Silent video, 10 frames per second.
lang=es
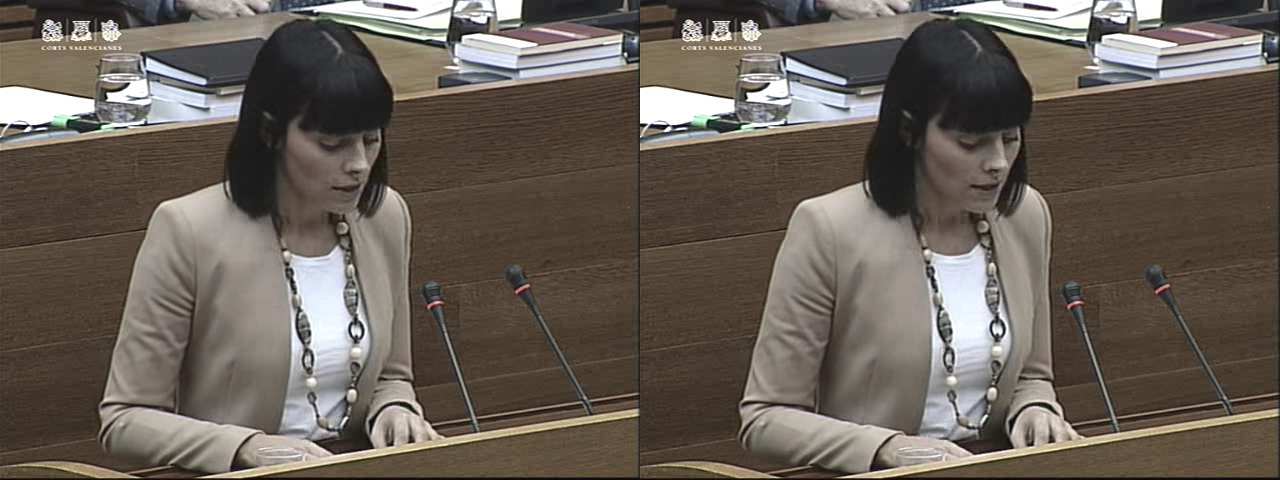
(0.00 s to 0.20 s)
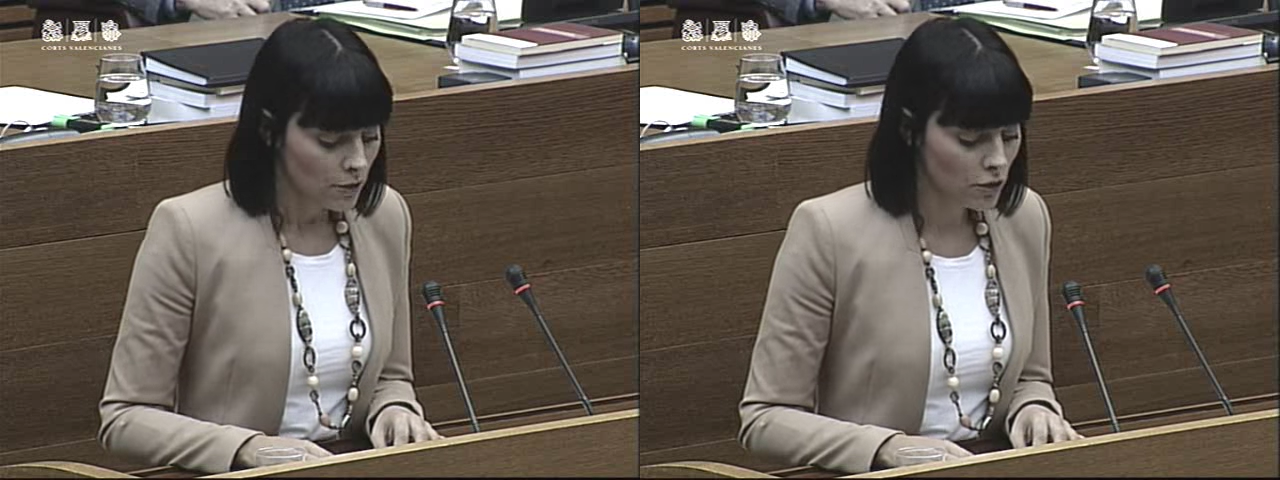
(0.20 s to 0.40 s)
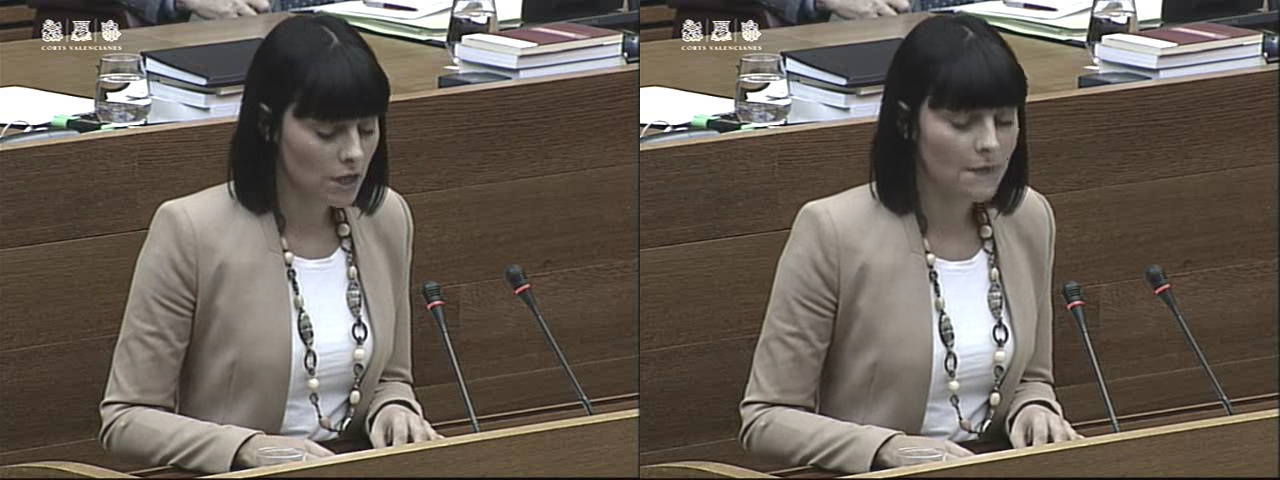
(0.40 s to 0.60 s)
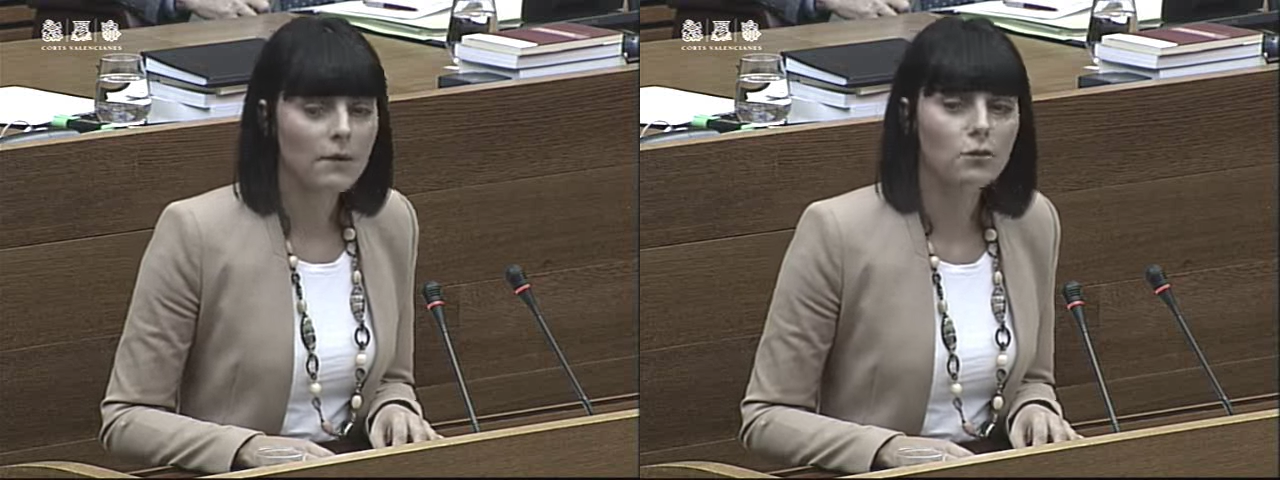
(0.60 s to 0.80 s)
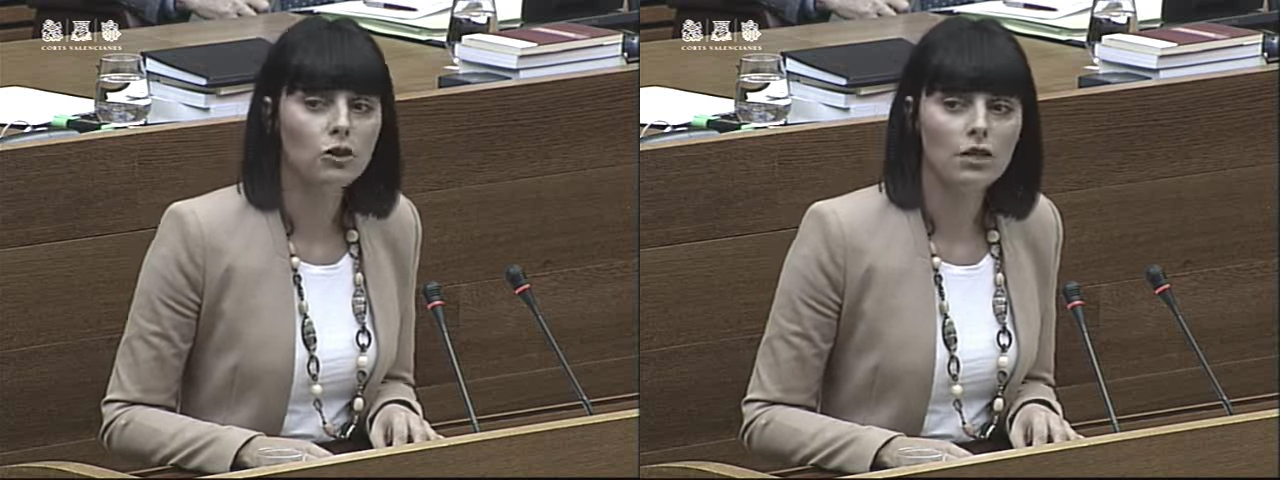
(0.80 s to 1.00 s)
nos llevaban
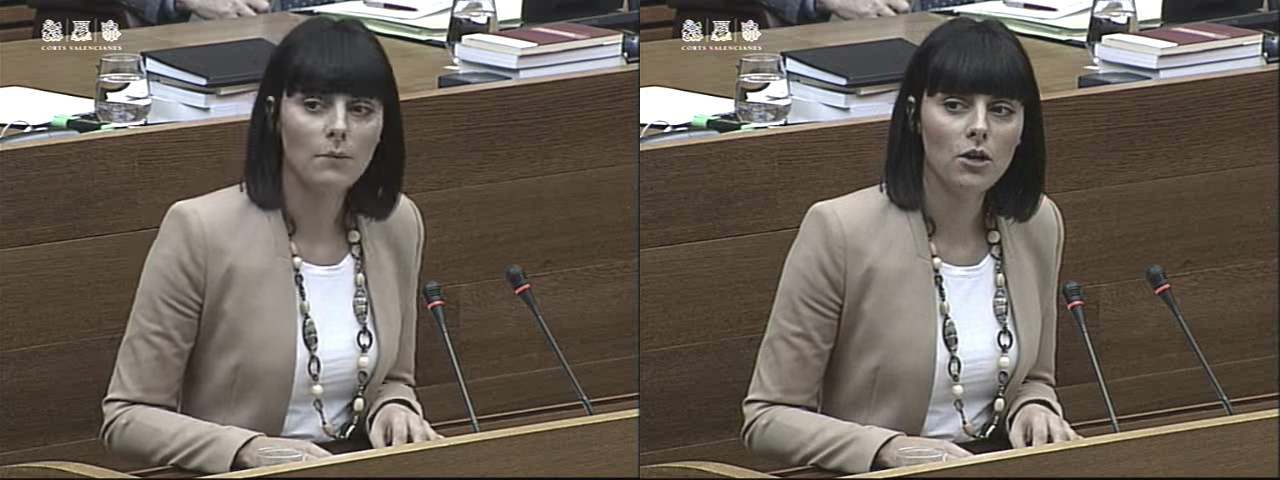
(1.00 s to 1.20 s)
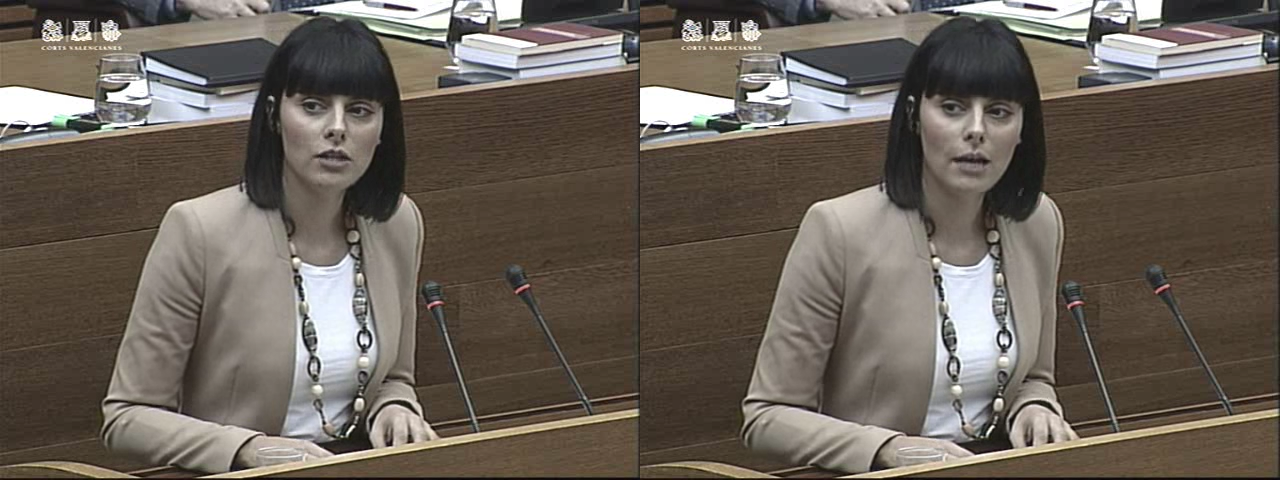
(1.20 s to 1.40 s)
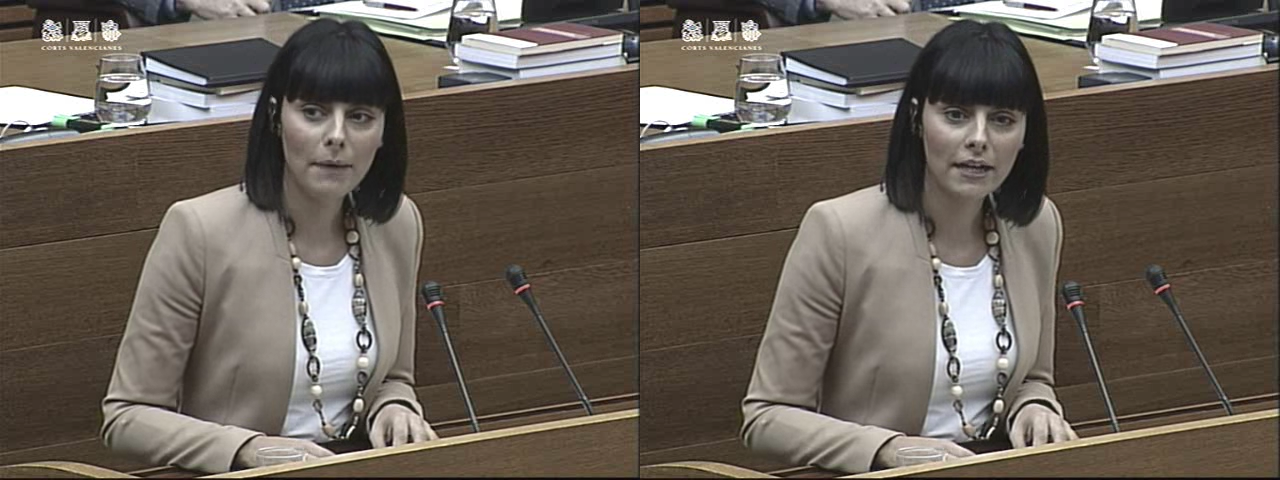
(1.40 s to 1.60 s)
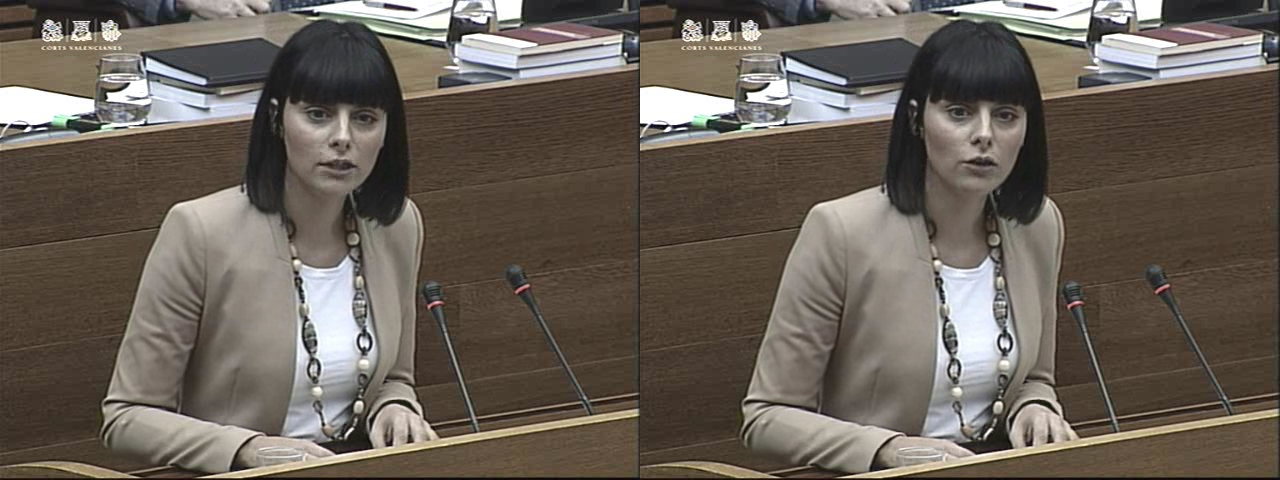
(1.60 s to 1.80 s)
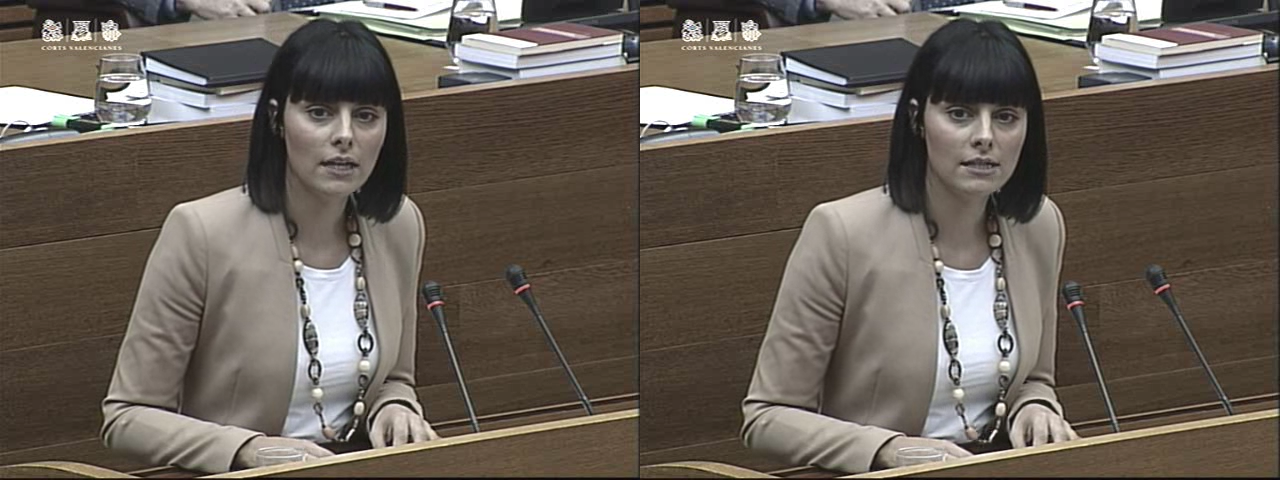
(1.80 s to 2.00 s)
nuestros abuelos al parque
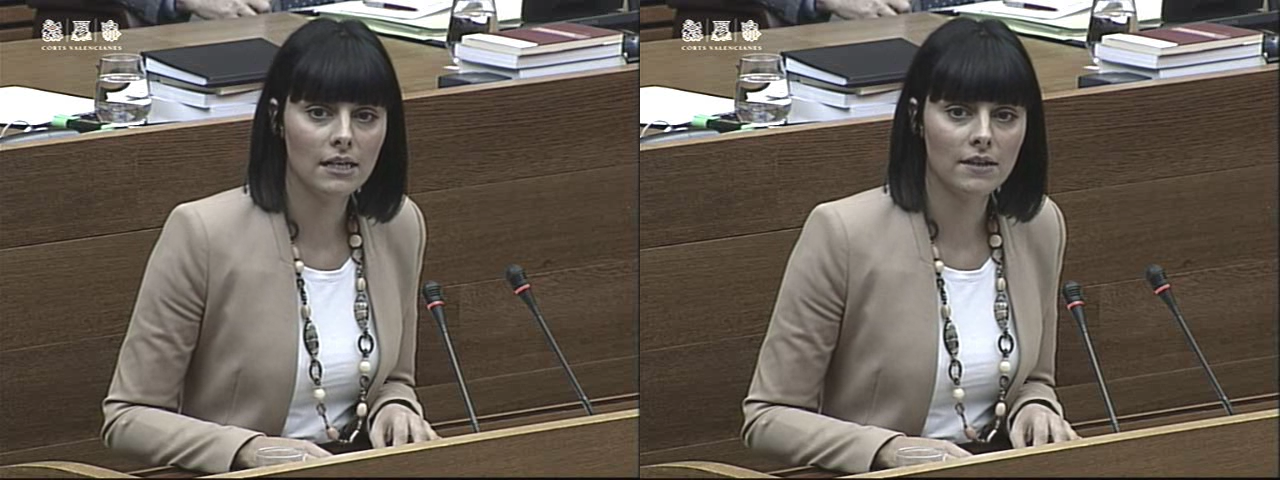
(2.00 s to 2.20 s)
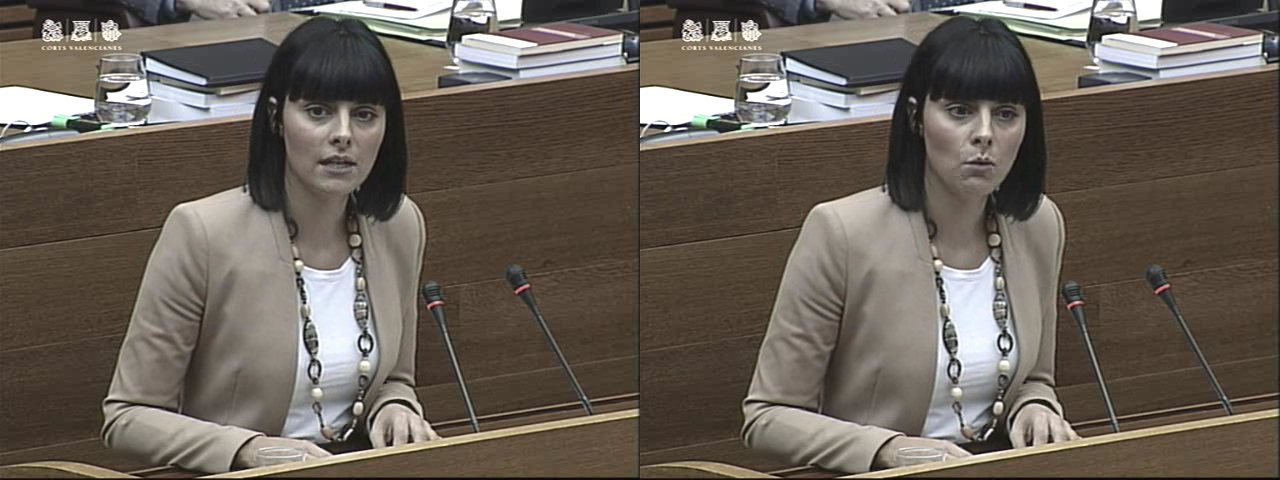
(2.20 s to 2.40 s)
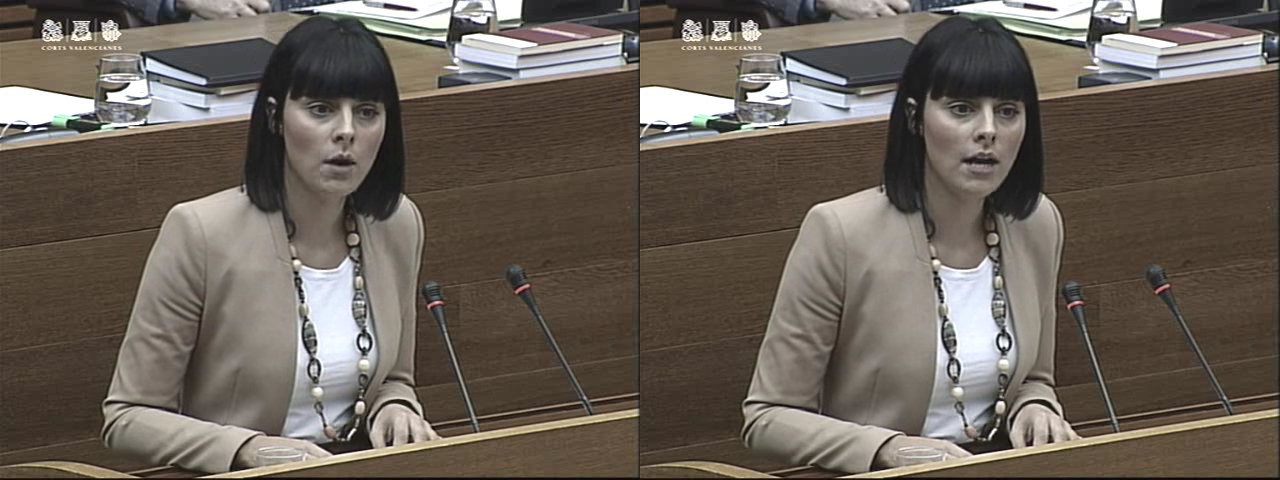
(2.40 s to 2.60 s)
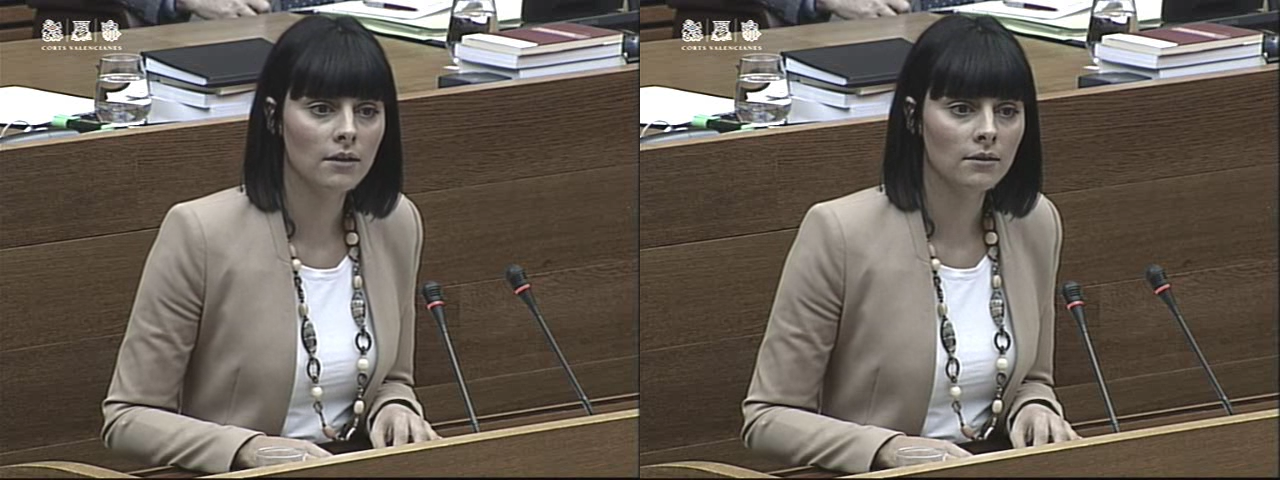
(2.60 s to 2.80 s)
todas las tardes a jugar?